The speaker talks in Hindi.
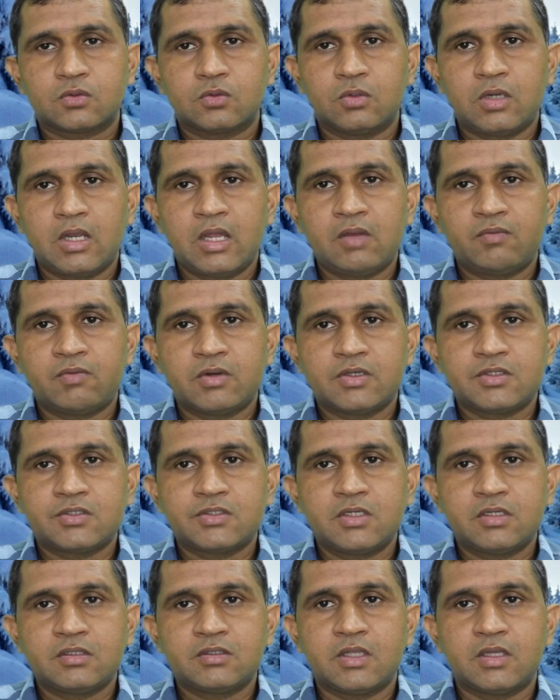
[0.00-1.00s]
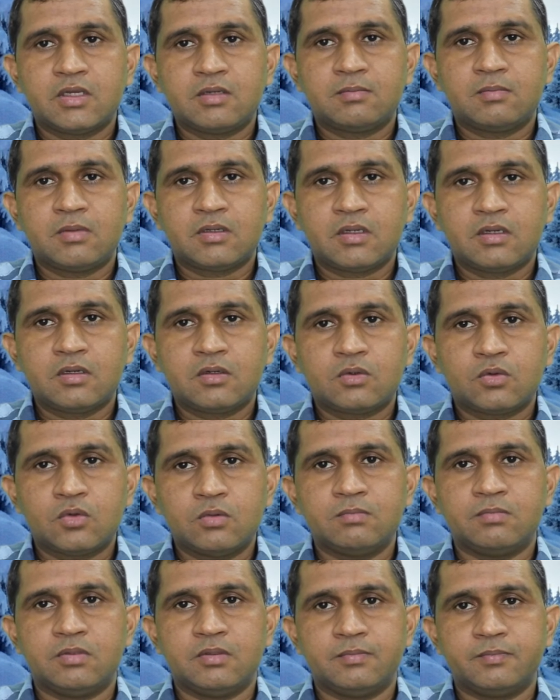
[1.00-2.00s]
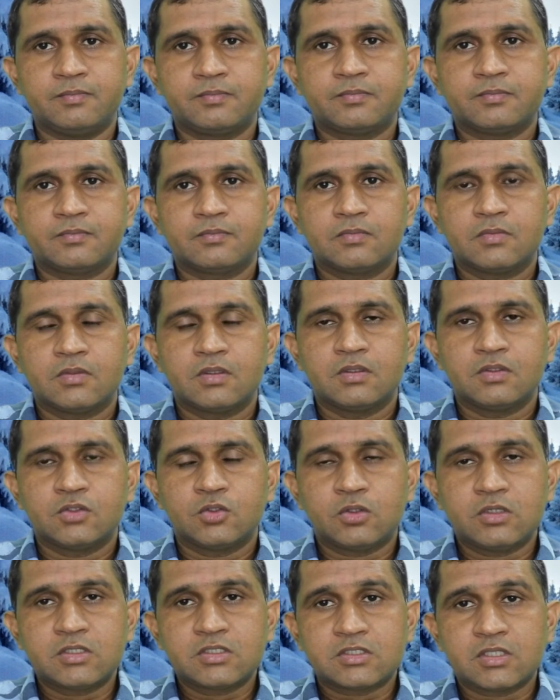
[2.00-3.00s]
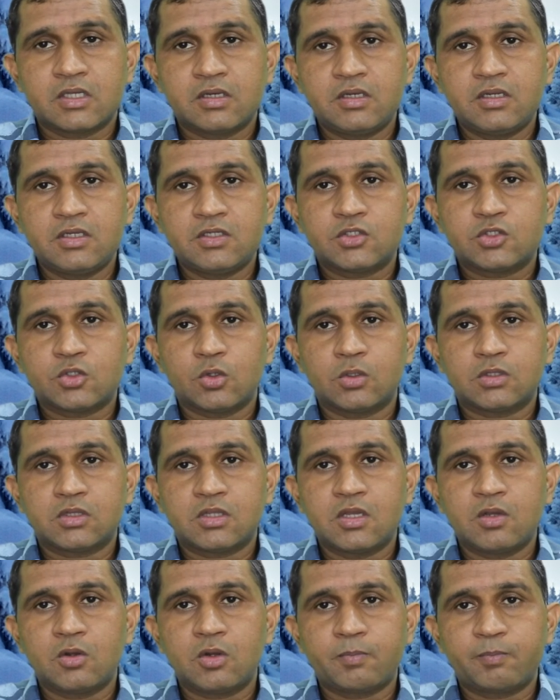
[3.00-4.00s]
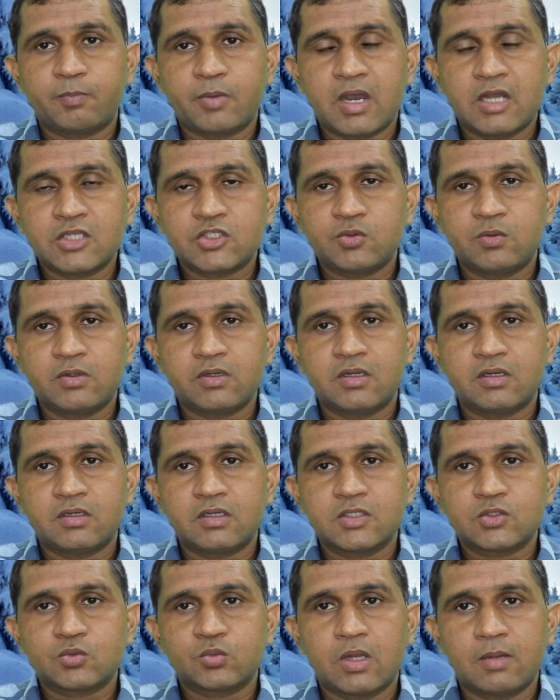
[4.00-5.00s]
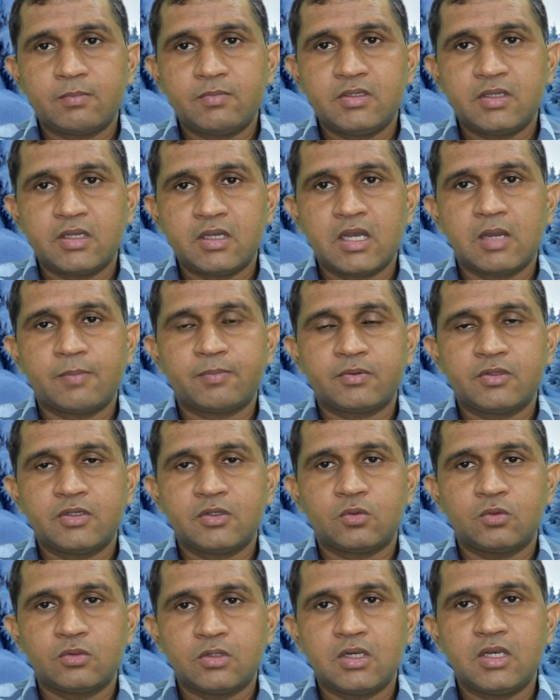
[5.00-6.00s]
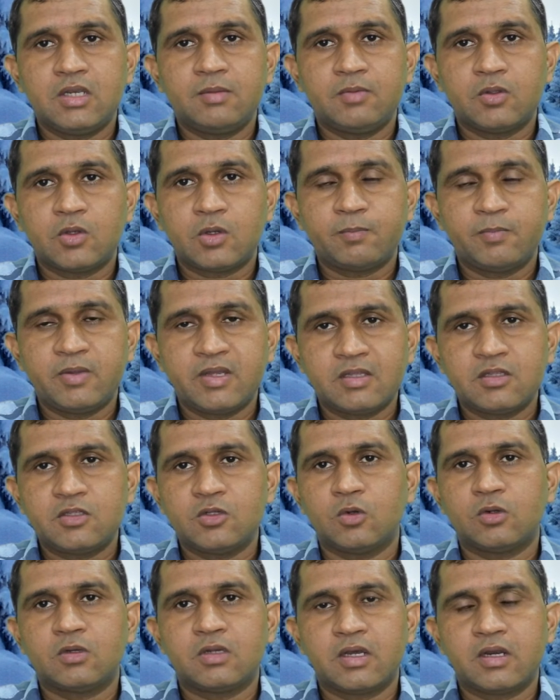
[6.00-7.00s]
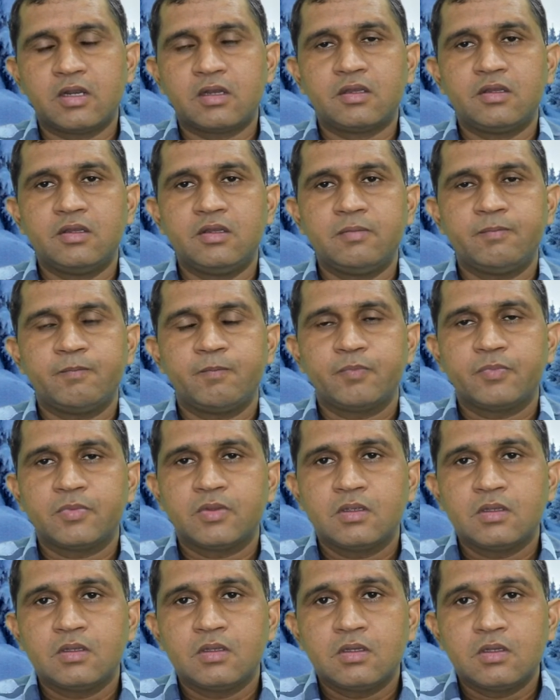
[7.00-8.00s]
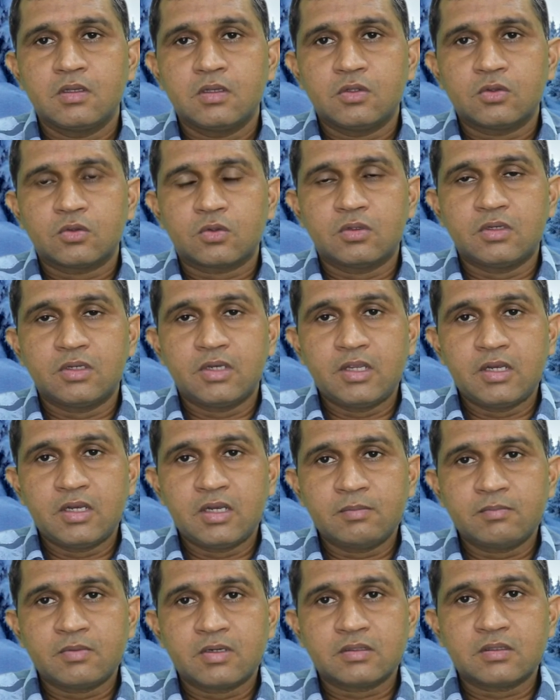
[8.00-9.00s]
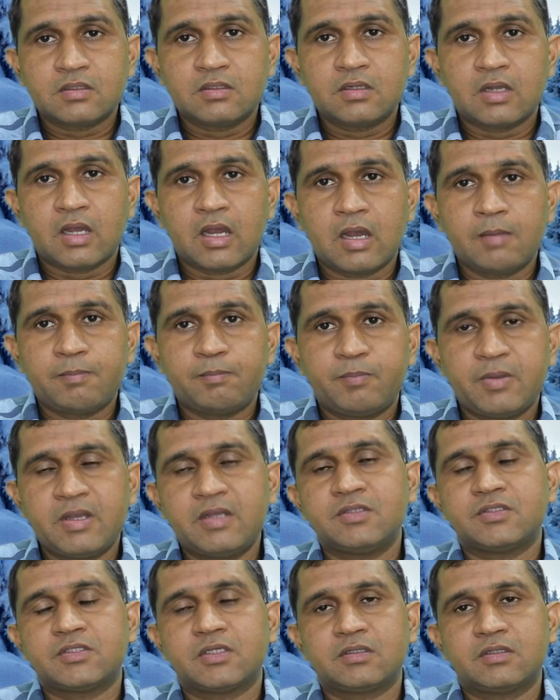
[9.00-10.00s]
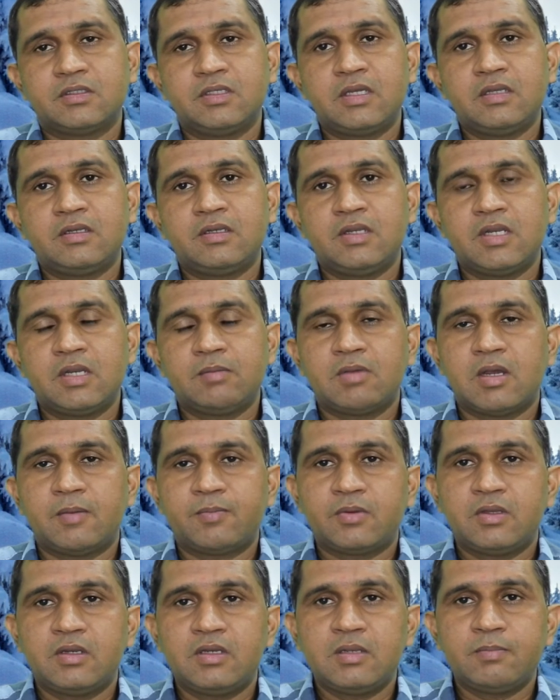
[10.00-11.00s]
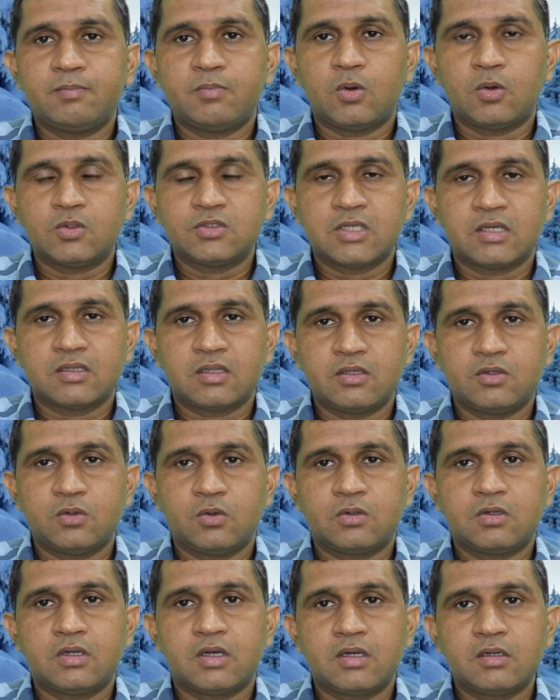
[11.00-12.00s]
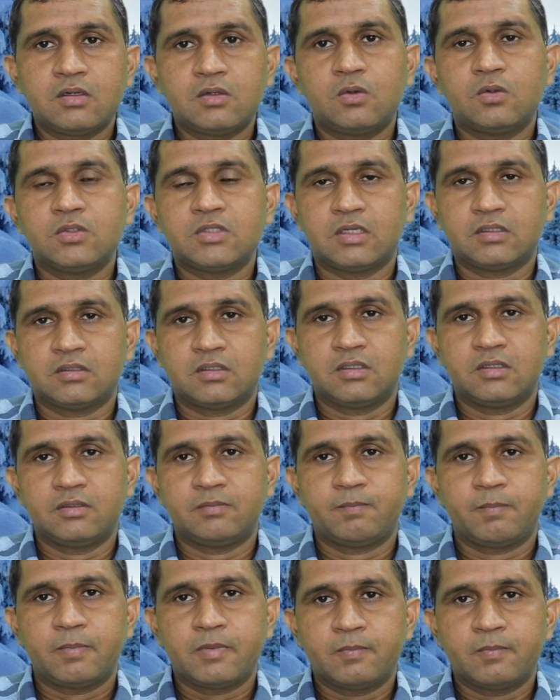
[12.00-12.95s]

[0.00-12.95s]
तुला वृश्चिक धन मकर कुंभ चूँकि शनि चौथे और पांचवें घर के स्वामी हैं आपकी कुंडली में और बेहद योग कारक हैं तो नीलम रत्न आप पहन सकते हैं नीलम आपके लिए बहुत ज़्यादा योग कारक हो जाता है